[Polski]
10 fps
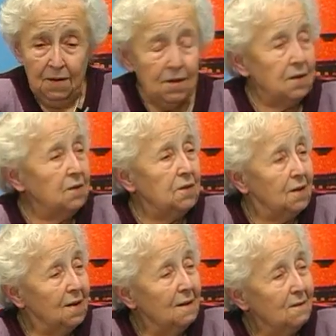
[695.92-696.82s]

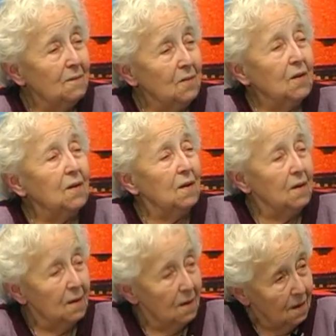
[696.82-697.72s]
części nie wiem, no
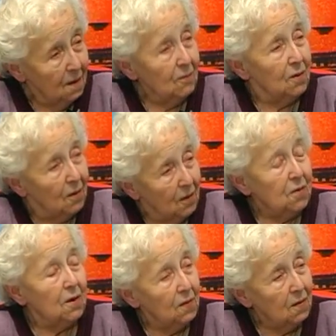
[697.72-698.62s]
i, i mój
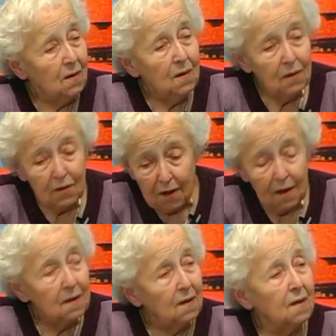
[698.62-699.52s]
ojciec i
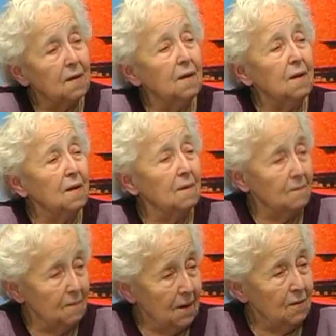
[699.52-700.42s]
szereg innych
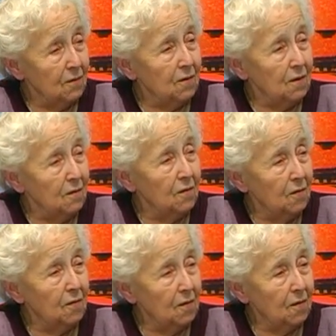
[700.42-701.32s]
tam
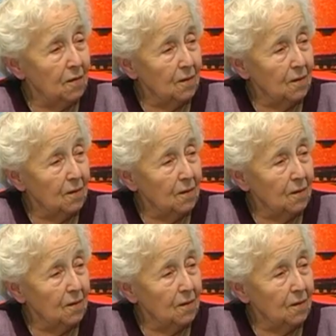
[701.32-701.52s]
pracowników. Bo